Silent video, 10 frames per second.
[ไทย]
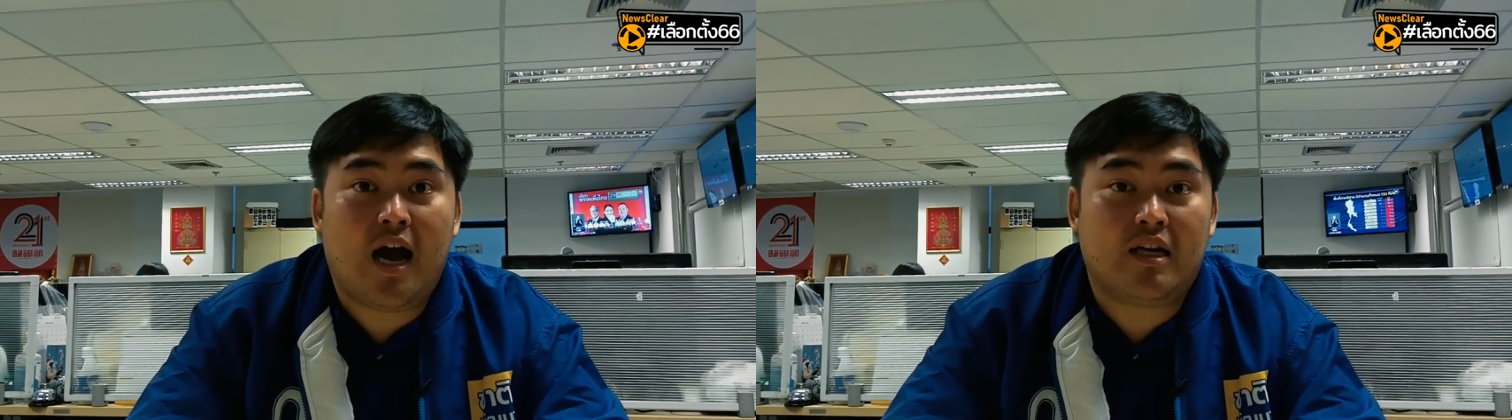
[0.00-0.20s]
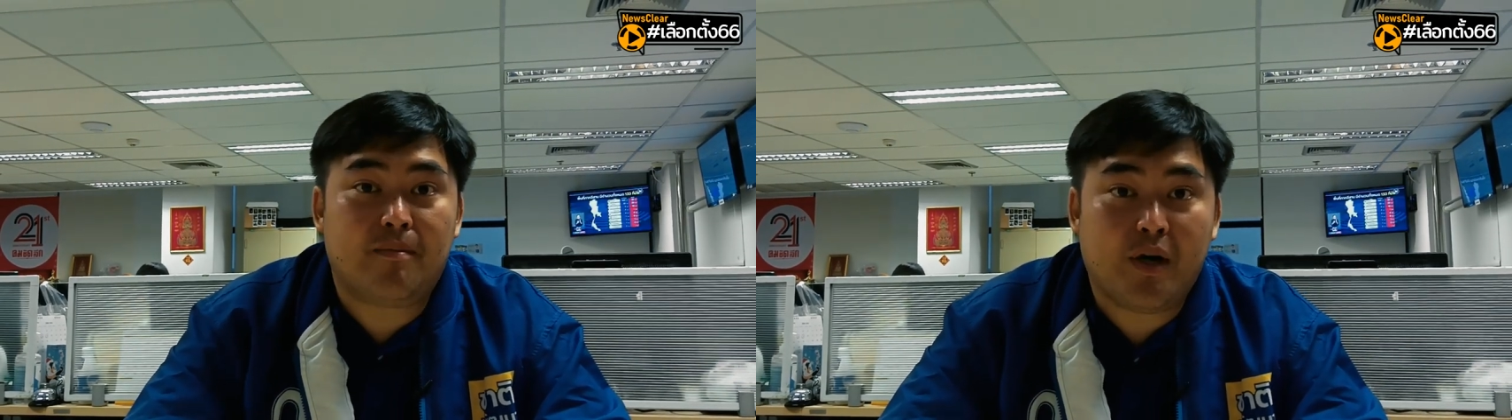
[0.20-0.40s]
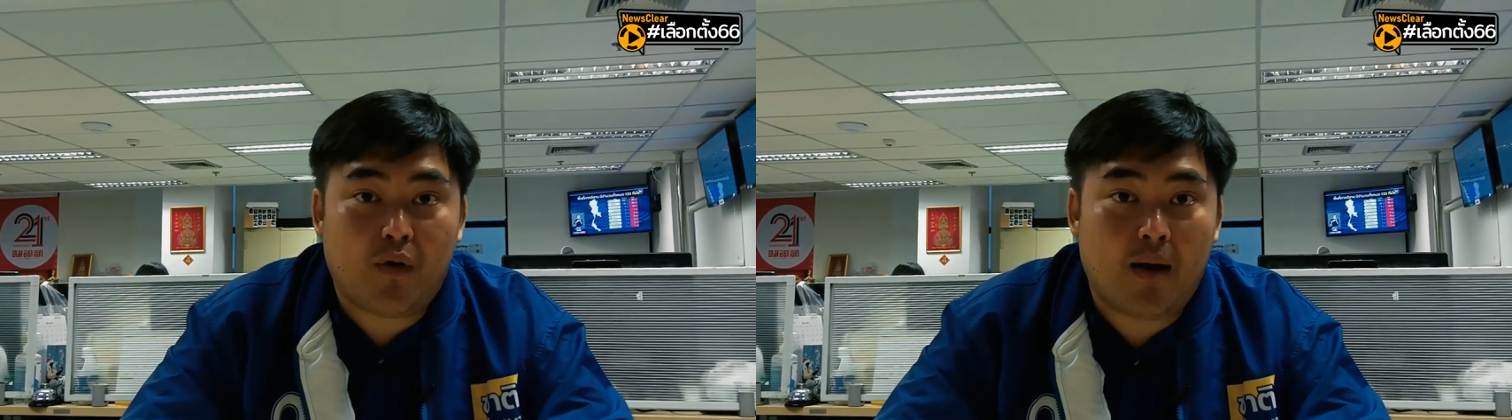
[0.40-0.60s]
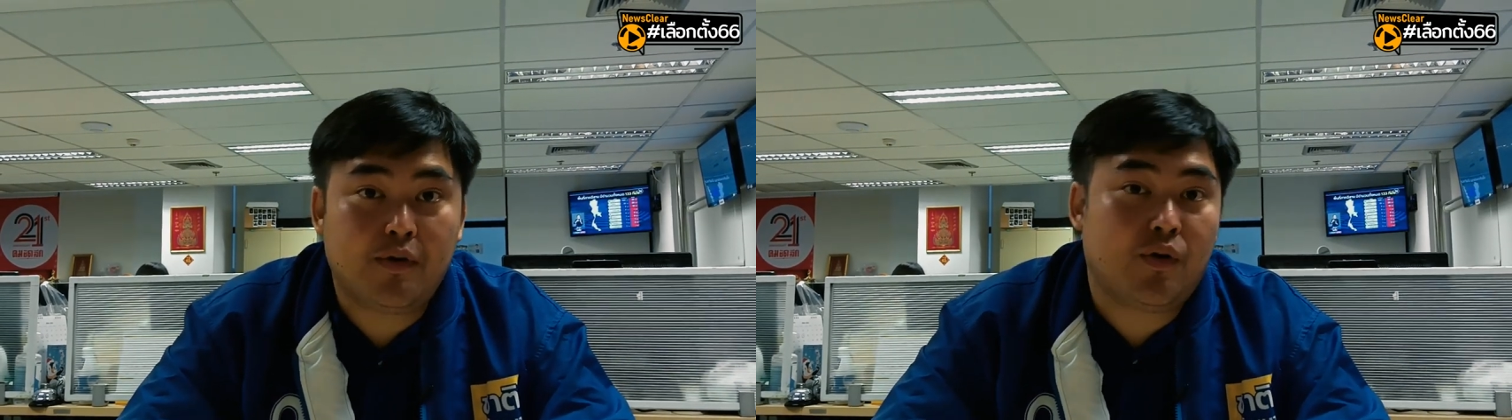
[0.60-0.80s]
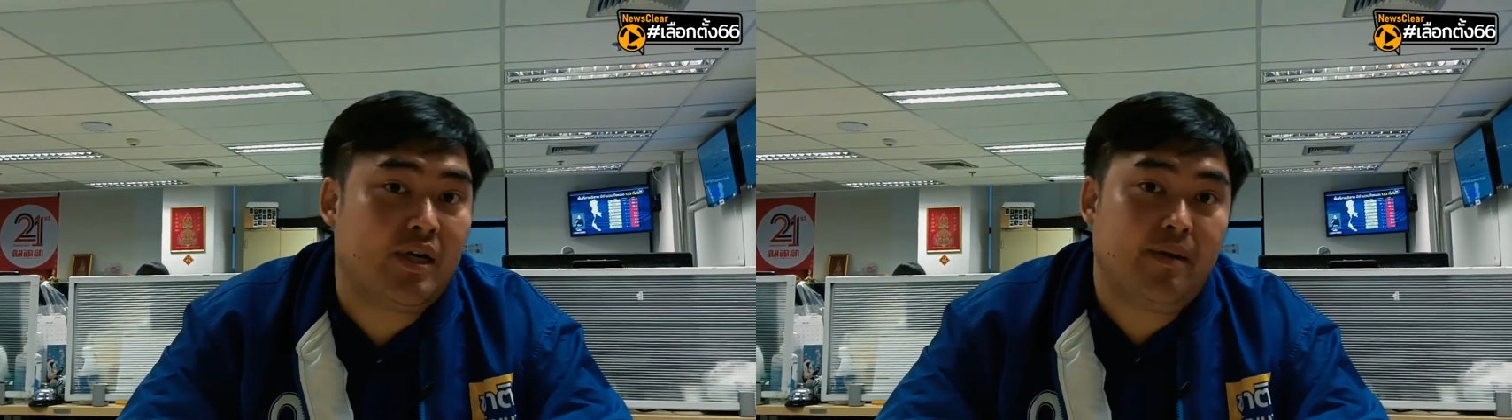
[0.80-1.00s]
อาจจะมีควา
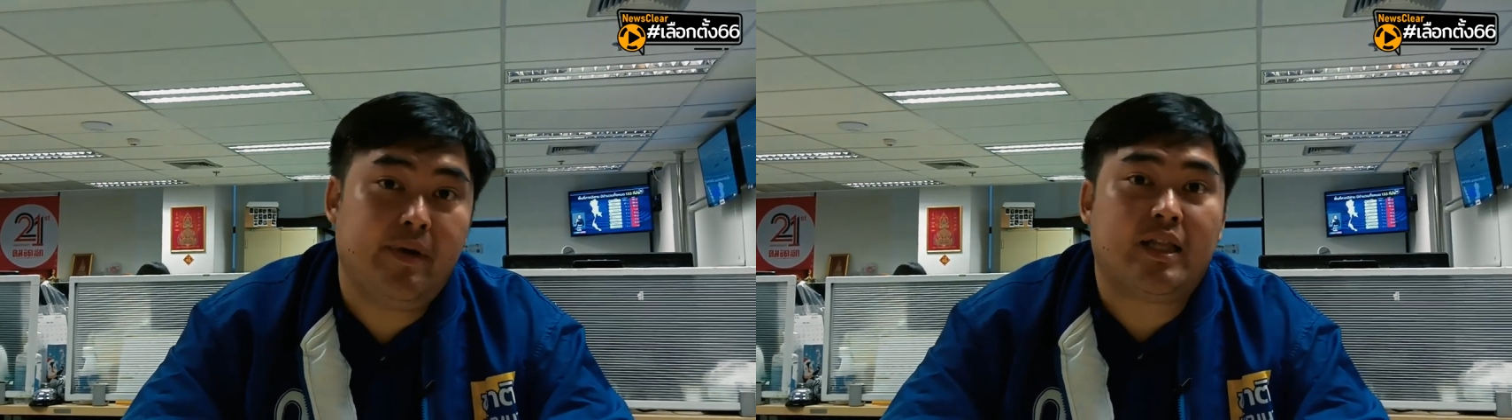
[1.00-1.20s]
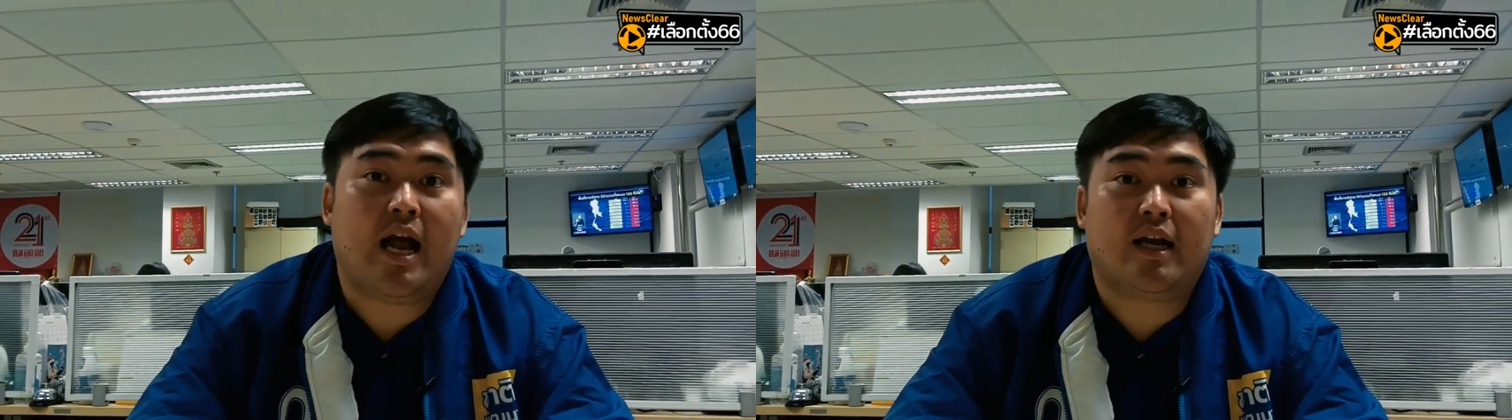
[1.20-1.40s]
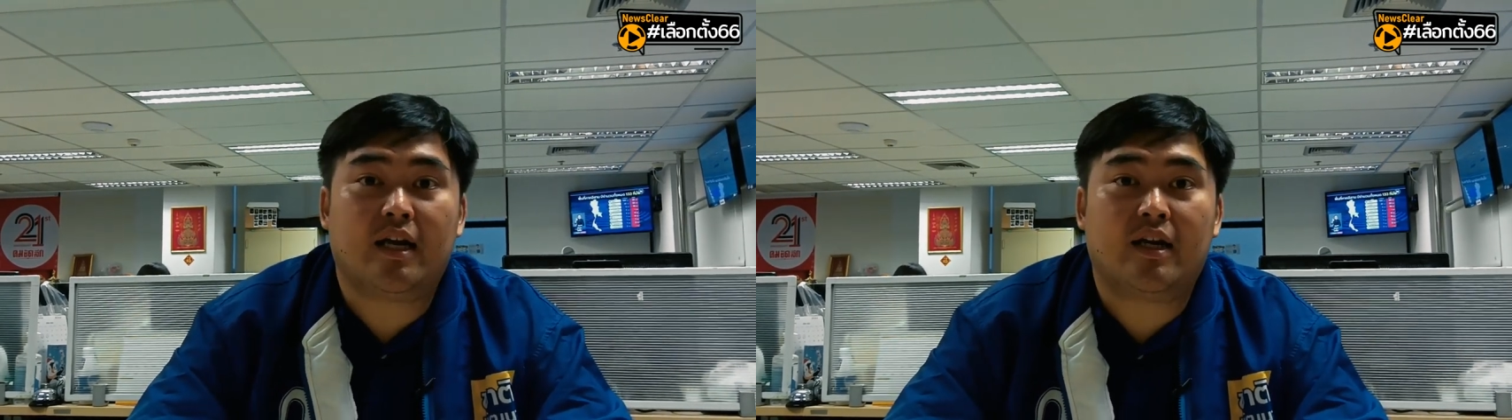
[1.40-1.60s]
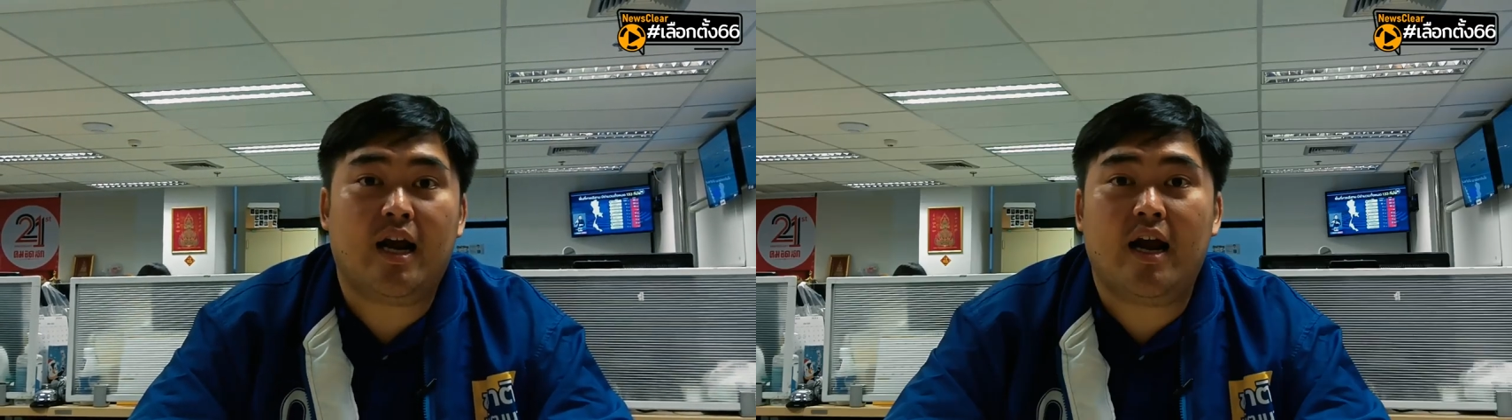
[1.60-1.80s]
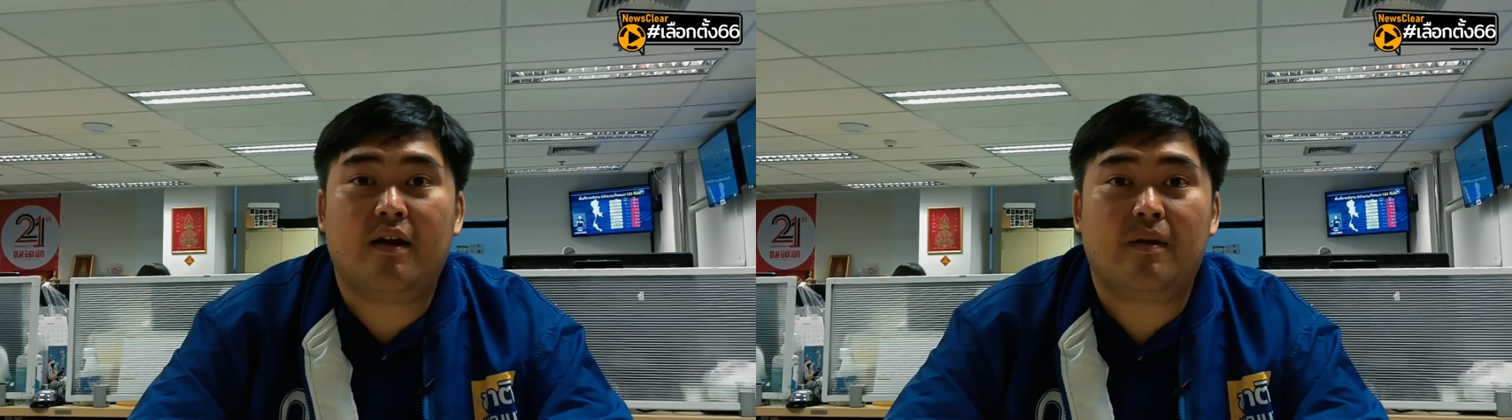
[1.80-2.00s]
มจนที่ไม่ต่างกัน
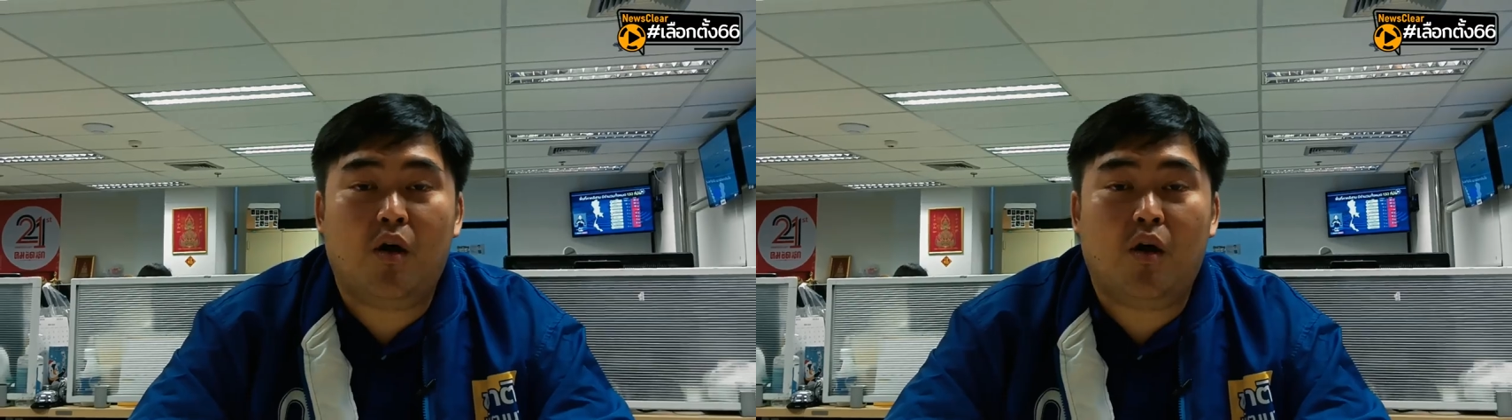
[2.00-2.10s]
ก็ได้